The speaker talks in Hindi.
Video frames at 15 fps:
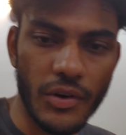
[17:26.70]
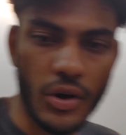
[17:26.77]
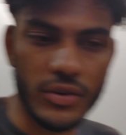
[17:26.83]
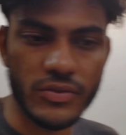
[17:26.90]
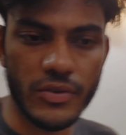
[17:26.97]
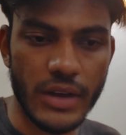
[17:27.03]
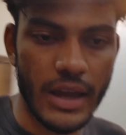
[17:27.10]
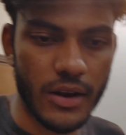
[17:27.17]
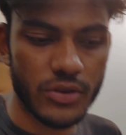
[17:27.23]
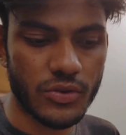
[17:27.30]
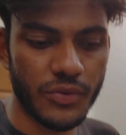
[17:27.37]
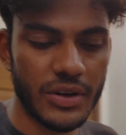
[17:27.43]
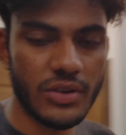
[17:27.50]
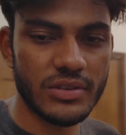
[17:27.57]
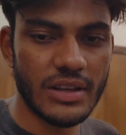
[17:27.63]
ब्लॉग वगैरह
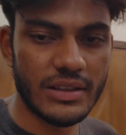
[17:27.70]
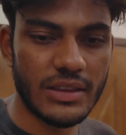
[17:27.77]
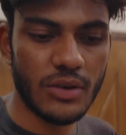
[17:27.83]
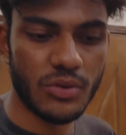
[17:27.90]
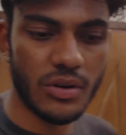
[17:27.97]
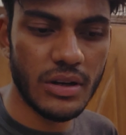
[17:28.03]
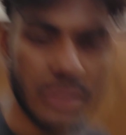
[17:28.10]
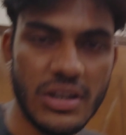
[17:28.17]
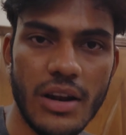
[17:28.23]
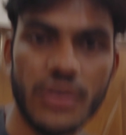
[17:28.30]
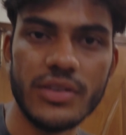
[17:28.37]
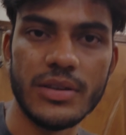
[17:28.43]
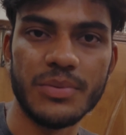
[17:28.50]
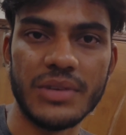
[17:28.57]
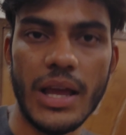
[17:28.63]
जो वीडियो देखते हैं उन्होंने चैनल
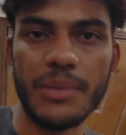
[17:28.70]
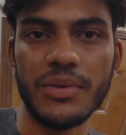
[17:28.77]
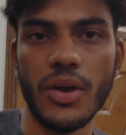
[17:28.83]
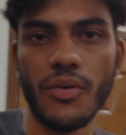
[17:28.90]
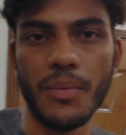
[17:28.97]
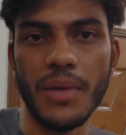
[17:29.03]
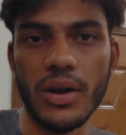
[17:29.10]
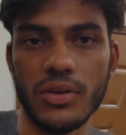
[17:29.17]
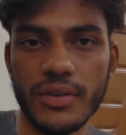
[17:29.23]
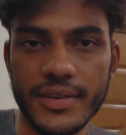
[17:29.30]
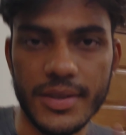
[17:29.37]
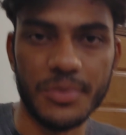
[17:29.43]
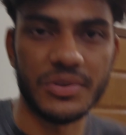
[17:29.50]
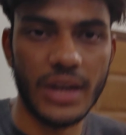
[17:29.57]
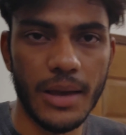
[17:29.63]
को सब्सक्राइब किया हुआ बाकी ने
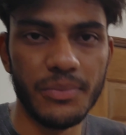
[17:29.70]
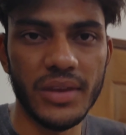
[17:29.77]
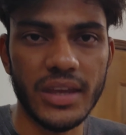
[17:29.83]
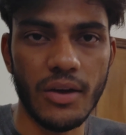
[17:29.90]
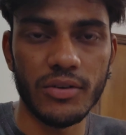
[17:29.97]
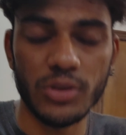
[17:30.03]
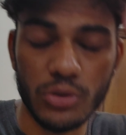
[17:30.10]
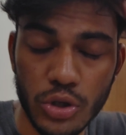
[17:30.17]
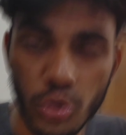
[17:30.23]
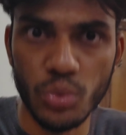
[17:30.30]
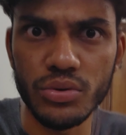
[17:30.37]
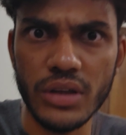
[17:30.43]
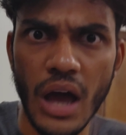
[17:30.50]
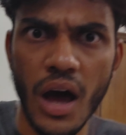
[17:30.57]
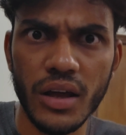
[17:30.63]
सब्सक्राइब नहीं किया हुआ तो
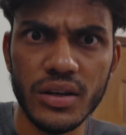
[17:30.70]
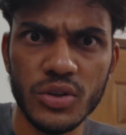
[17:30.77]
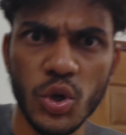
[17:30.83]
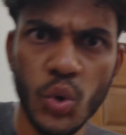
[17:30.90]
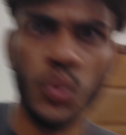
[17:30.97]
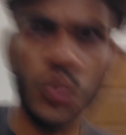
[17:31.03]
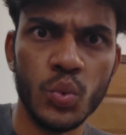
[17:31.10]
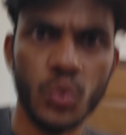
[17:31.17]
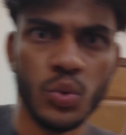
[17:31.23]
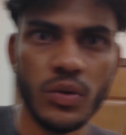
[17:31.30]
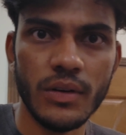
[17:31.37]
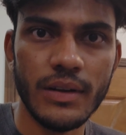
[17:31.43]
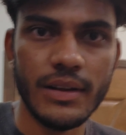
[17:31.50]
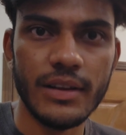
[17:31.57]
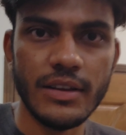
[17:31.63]
क्यों यार क्यों
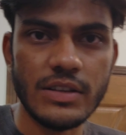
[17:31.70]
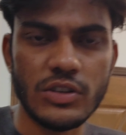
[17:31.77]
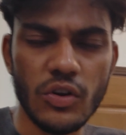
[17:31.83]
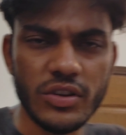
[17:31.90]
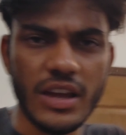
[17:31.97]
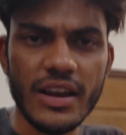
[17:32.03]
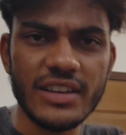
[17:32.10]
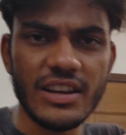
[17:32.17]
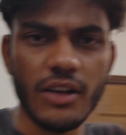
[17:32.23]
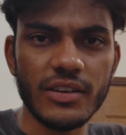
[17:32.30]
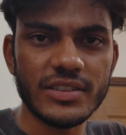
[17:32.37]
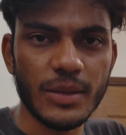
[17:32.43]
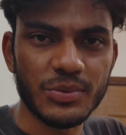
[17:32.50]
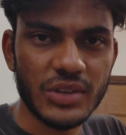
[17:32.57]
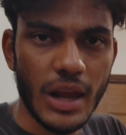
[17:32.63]
चलो जाके
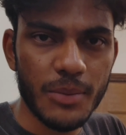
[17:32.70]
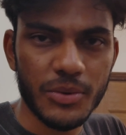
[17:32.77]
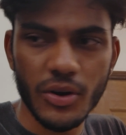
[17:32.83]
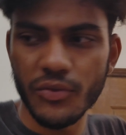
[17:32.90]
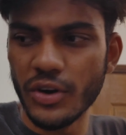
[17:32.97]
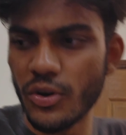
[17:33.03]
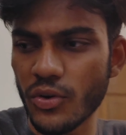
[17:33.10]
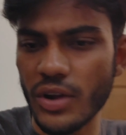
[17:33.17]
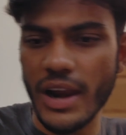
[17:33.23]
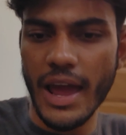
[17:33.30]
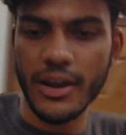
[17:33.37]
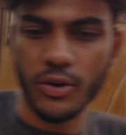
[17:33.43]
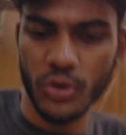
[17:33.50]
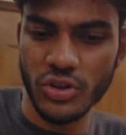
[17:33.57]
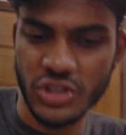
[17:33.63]
को सब्सक्राइब करो वीडियो को
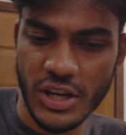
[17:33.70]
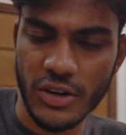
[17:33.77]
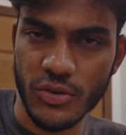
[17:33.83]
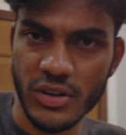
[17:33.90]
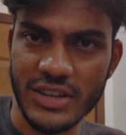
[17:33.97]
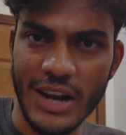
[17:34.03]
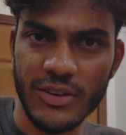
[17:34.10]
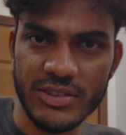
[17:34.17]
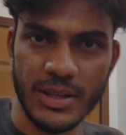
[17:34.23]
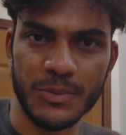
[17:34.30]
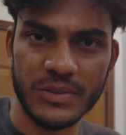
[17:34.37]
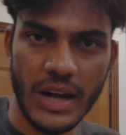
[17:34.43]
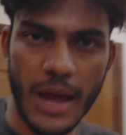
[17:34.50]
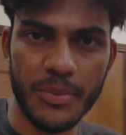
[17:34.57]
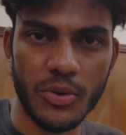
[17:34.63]
लाइक करो शेयर करो चैनल को
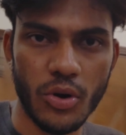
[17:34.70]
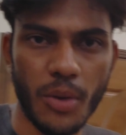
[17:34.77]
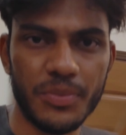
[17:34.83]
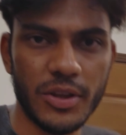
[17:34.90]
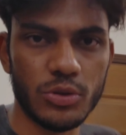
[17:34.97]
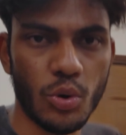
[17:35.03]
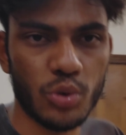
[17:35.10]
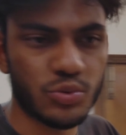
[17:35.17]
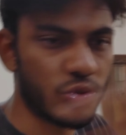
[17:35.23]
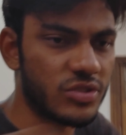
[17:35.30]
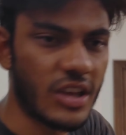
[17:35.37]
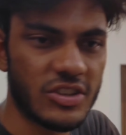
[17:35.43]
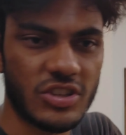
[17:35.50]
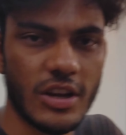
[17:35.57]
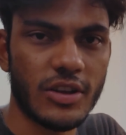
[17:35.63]
सब्सक्राइब करो अपने दोस्तों के
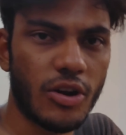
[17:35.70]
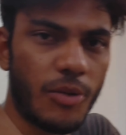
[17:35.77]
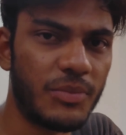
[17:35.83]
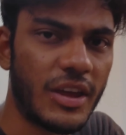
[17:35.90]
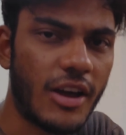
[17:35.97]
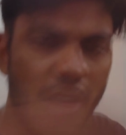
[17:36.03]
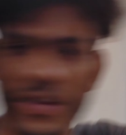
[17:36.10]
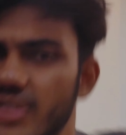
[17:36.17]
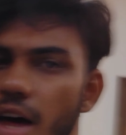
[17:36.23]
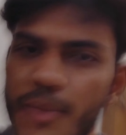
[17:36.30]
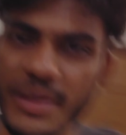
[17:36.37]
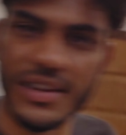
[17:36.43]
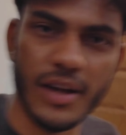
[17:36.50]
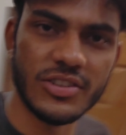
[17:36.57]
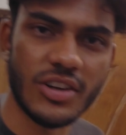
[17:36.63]
साथ शेयर करो अपने
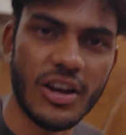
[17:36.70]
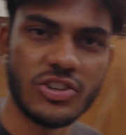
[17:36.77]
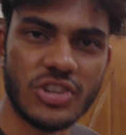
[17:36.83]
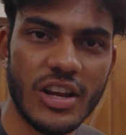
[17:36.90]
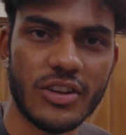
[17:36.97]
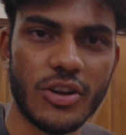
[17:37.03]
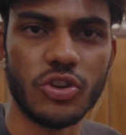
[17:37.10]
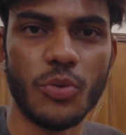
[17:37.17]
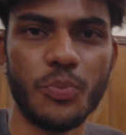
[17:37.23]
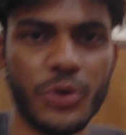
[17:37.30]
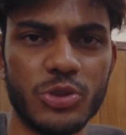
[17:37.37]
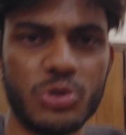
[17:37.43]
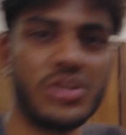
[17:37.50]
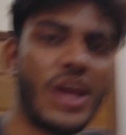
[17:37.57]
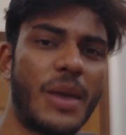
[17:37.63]
खानदान के साथ जगह शेयर कर दो
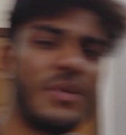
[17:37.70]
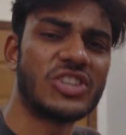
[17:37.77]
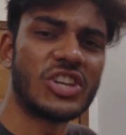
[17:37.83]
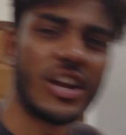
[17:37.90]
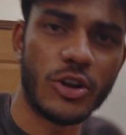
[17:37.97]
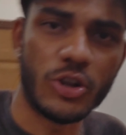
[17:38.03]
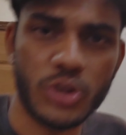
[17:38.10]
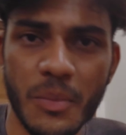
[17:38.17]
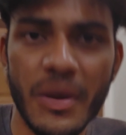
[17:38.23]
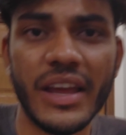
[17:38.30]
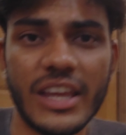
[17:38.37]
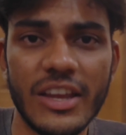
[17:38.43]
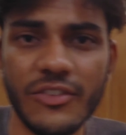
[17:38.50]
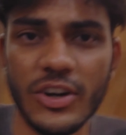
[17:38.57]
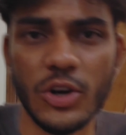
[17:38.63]
पूरी दुनिया में शेयर कर दो भाई
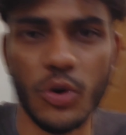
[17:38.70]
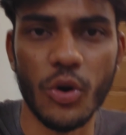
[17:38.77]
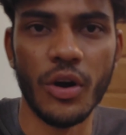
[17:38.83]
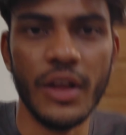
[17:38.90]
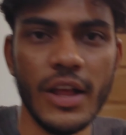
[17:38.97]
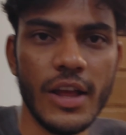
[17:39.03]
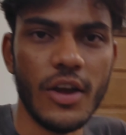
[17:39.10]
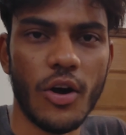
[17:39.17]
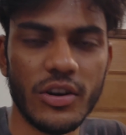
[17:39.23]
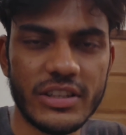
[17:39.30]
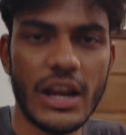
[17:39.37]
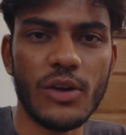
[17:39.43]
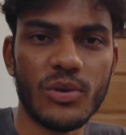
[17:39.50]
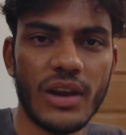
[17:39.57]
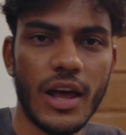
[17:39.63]
की वीडियो को और
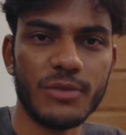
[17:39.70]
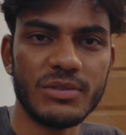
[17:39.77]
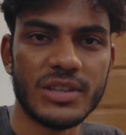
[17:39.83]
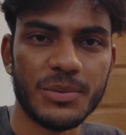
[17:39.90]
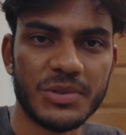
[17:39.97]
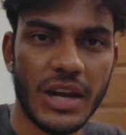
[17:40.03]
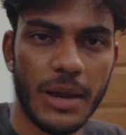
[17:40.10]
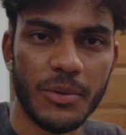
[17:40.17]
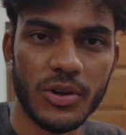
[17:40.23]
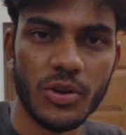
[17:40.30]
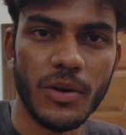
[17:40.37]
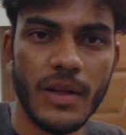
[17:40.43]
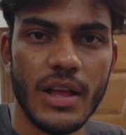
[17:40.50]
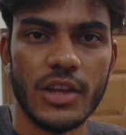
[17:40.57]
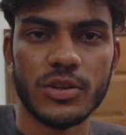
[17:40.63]
चैनल को लाजमी सब्सक्राइब कर
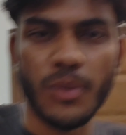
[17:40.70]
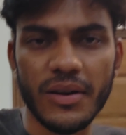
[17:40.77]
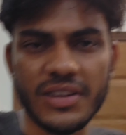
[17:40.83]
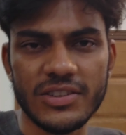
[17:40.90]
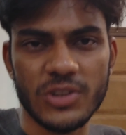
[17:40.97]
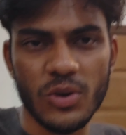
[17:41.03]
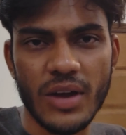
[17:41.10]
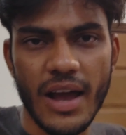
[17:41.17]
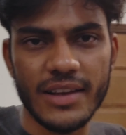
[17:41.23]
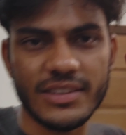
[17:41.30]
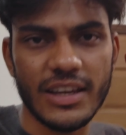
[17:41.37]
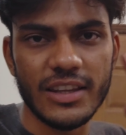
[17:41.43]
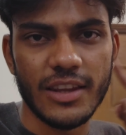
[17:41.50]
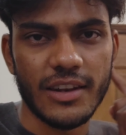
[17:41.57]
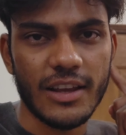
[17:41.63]
दो सो
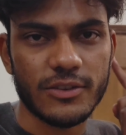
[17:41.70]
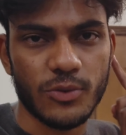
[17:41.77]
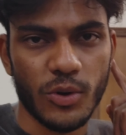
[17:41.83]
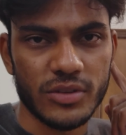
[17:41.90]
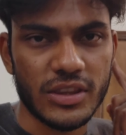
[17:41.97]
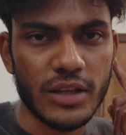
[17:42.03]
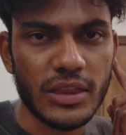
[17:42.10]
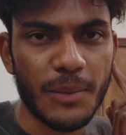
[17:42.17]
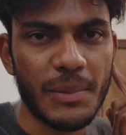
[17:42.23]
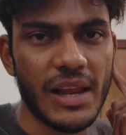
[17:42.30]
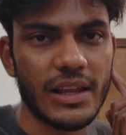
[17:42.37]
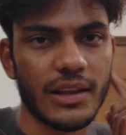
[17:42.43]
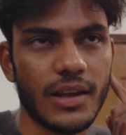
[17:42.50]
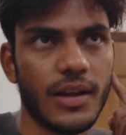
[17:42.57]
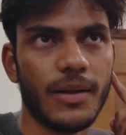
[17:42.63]
इन नेक्स्ट व्लॉग तक
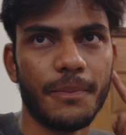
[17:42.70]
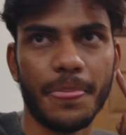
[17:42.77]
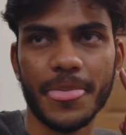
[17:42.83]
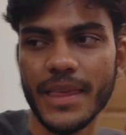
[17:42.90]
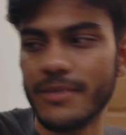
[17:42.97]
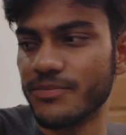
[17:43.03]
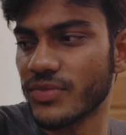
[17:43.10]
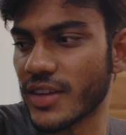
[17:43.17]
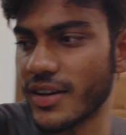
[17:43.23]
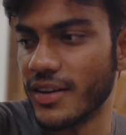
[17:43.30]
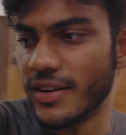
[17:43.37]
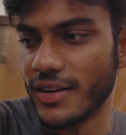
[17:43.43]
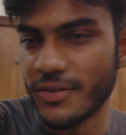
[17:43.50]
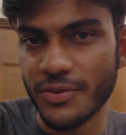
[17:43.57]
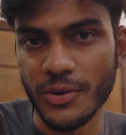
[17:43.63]
तक
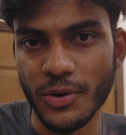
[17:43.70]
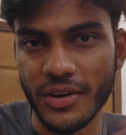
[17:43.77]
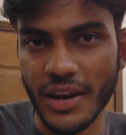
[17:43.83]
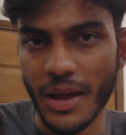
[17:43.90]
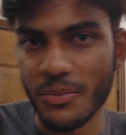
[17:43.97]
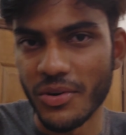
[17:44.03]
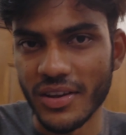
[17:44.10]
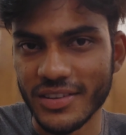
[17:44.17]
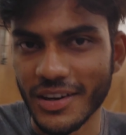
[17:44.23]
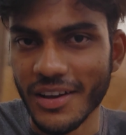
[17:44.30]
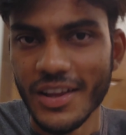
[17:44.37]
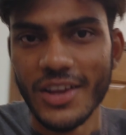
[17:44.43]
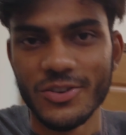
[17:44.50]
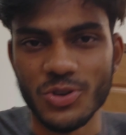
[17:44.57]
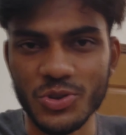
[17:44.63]
फ्लो खराब हो गया जरा
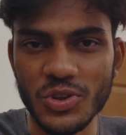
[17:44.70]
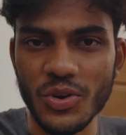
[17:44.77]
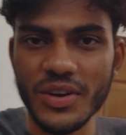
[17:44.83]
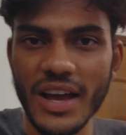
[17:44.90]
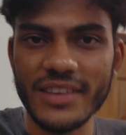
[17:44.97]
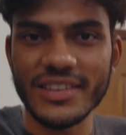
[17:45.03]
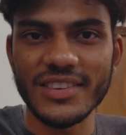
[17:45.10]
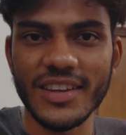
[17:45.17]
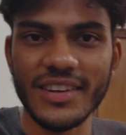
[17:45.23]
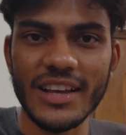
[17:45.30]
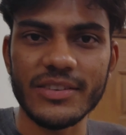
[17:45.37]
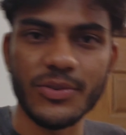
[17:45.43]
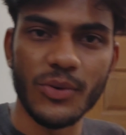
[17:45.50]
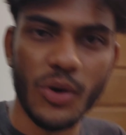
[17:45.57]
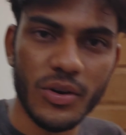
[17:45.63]
सो जी गाइस इन द
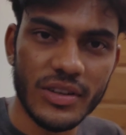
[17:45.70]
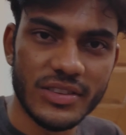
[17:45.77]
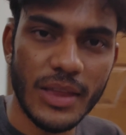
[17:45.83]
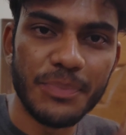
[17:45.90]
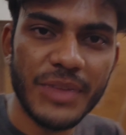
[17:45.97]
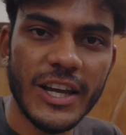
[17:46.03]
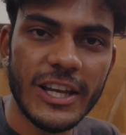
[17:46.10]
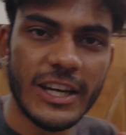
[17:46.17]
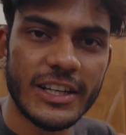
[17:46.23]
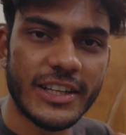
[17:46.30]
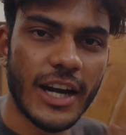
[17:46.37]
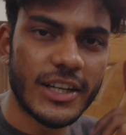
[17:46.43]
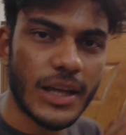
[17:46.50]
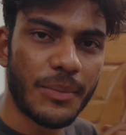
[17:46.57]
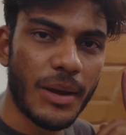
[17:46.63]
नेक्स्ट तब तक के लिए
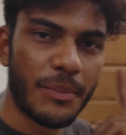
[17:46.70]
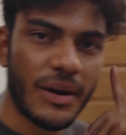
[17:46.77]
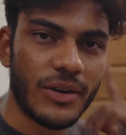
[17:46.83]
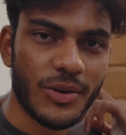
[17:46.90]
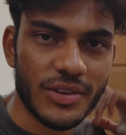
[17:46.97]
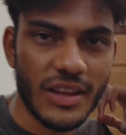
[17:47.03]
टाटा बाय